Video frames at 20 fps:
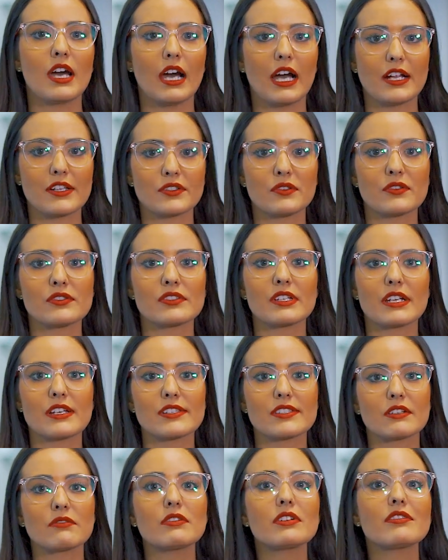a
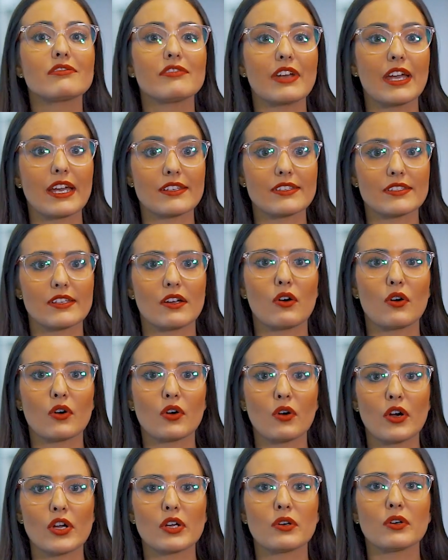desconsideração inversa
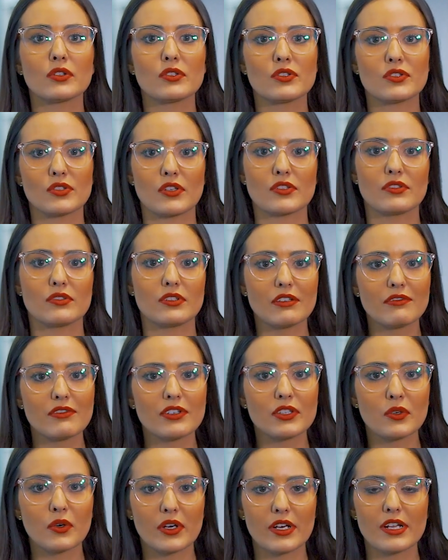ocorre quando o sócio
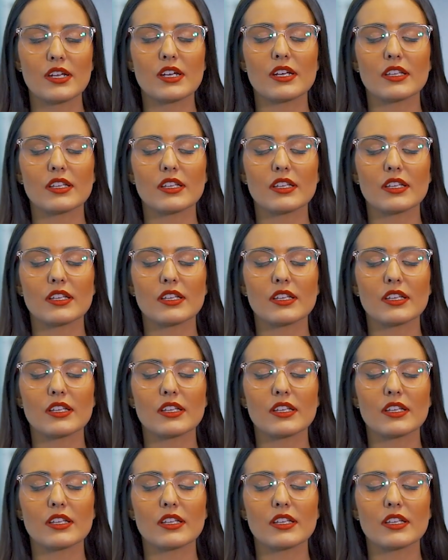devedor